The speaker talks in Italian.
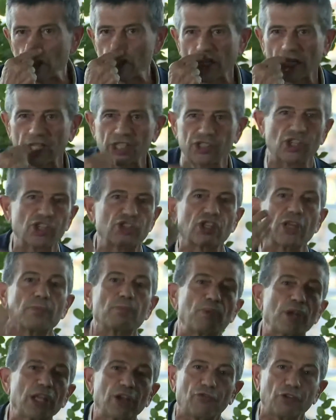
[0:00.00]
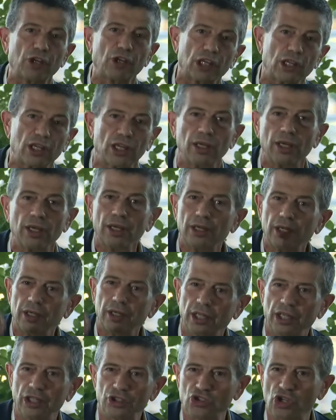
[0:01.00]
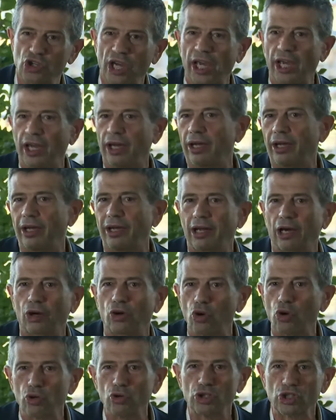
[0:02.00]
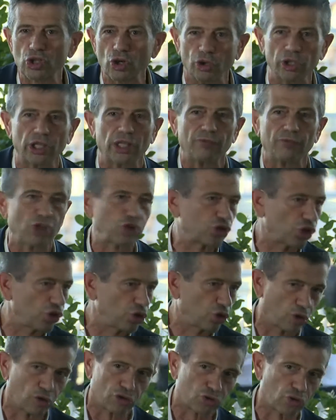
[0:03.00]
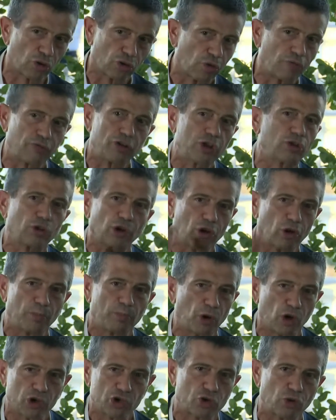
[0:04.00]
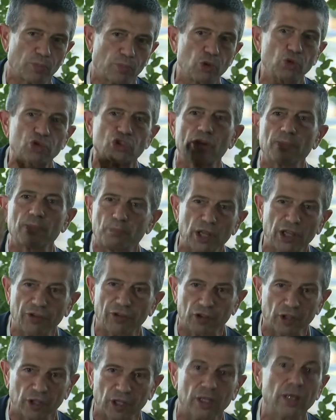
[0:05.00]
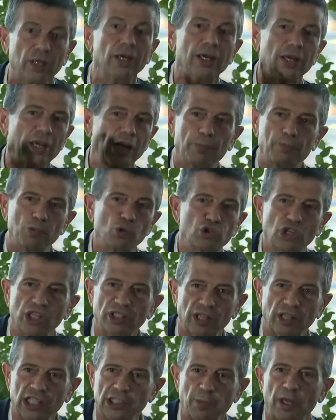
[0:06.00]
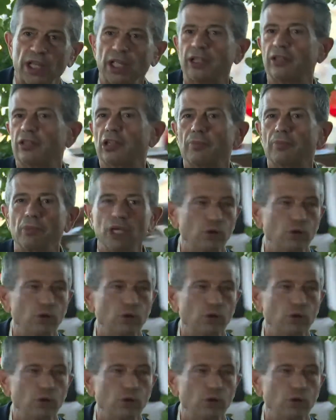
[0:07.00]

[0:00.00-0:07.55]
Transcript: che se semplifichi eh, c'è la corruzione, invece io sono convinto che l'opposto, più semplifichi e più sei trasparente, meno